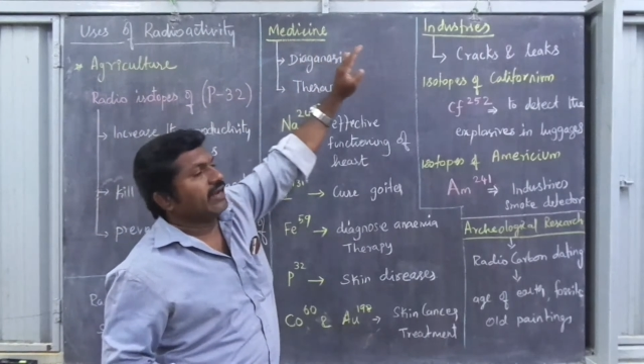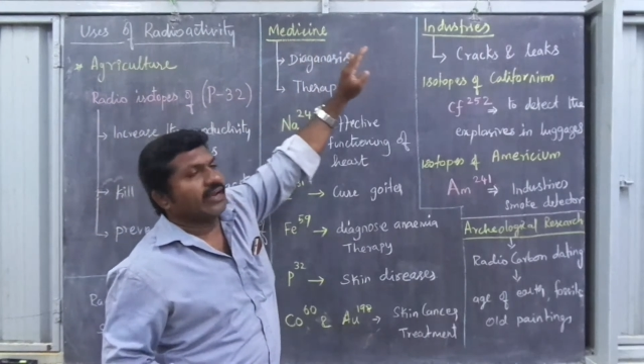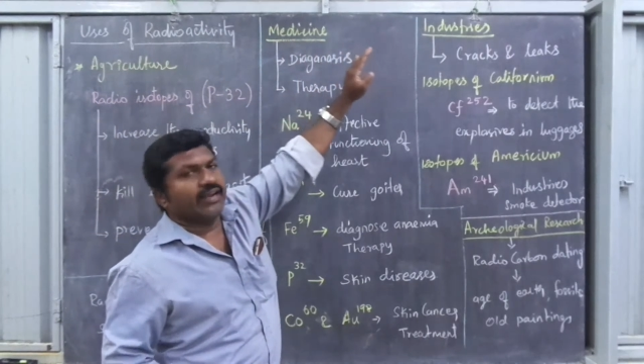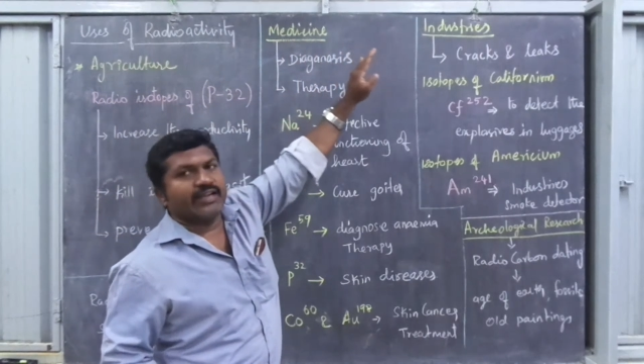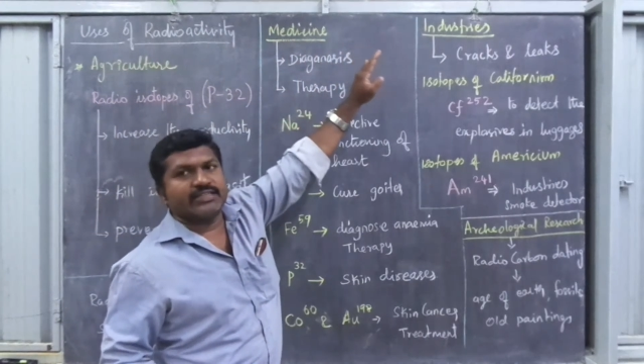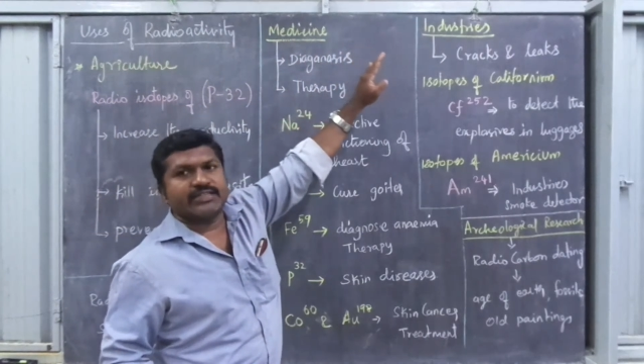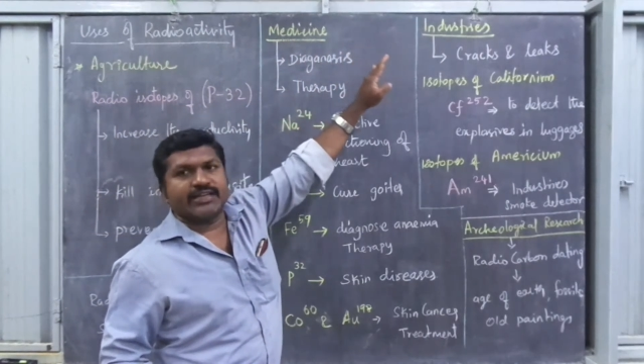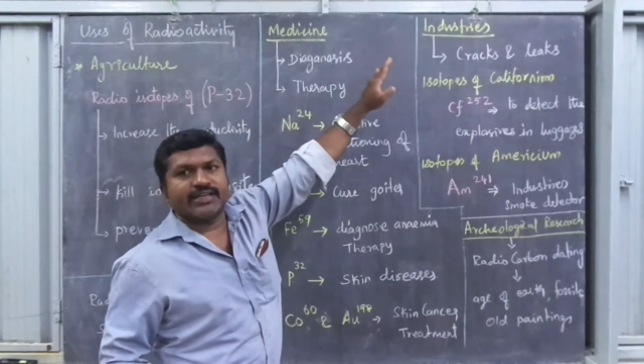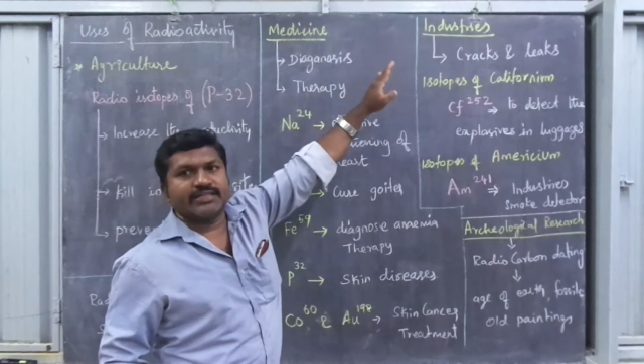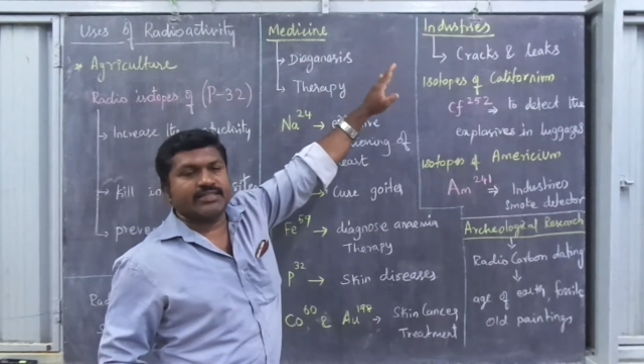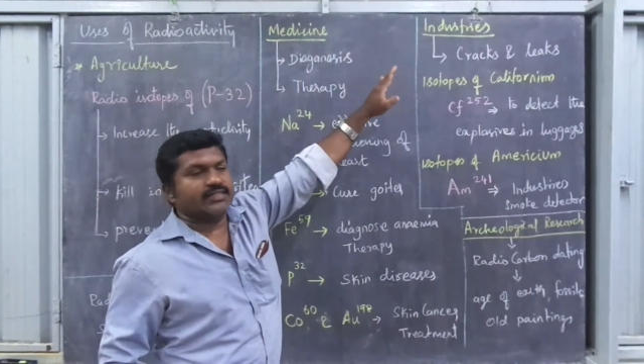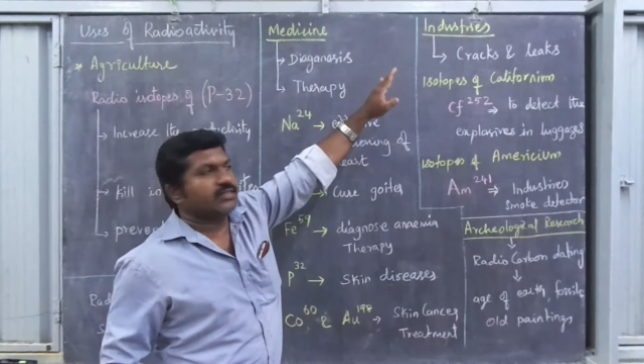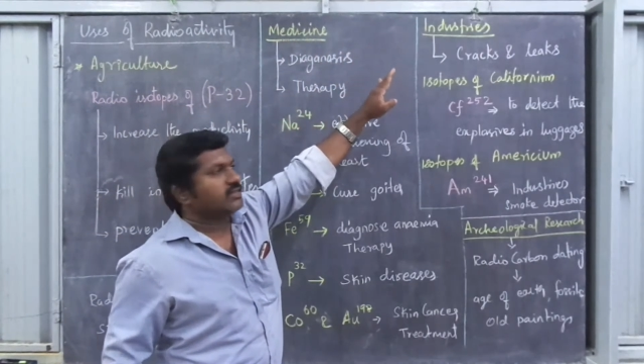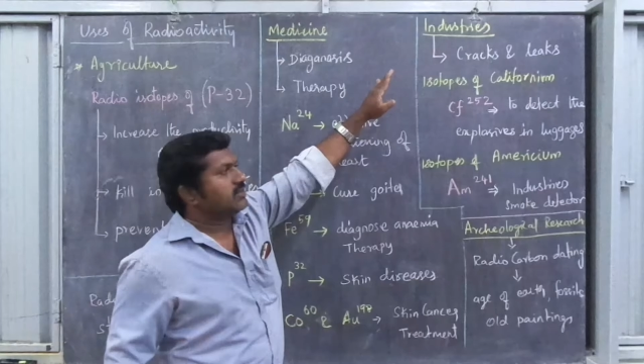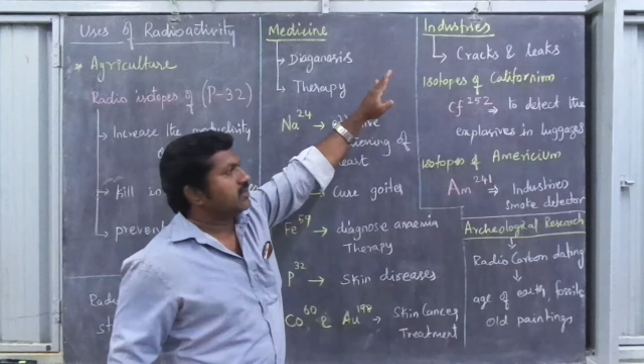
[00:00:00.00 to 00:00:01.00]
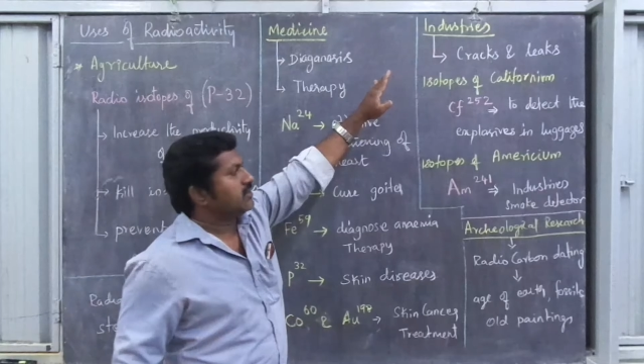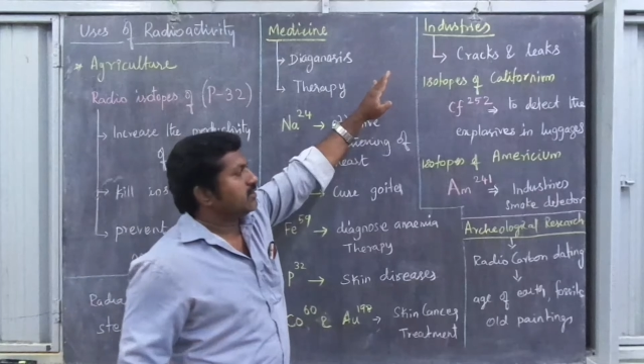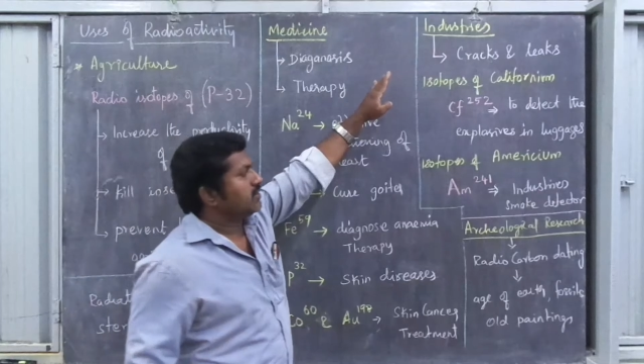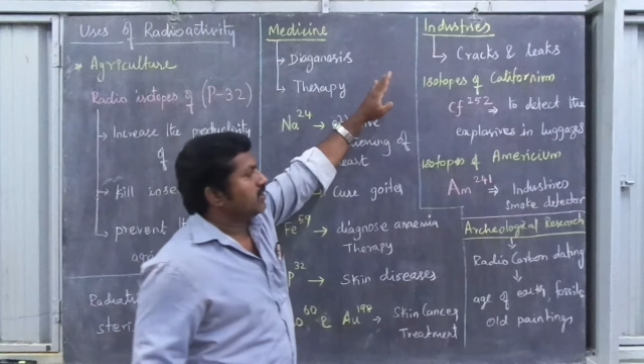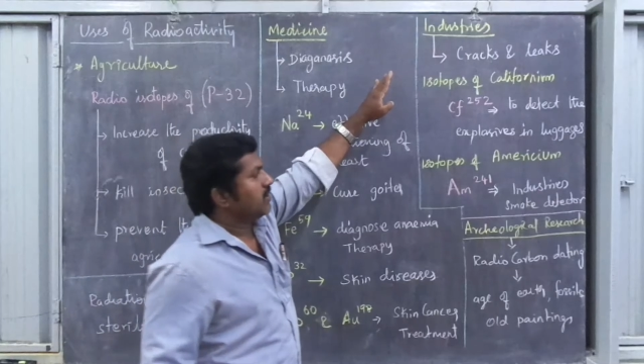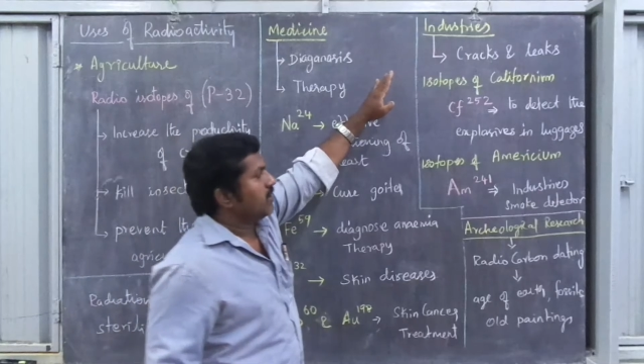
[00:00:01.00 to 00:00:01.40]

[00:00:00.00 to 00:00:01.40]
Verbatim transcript: தென் இண்டஸ்ட்ரீஸ்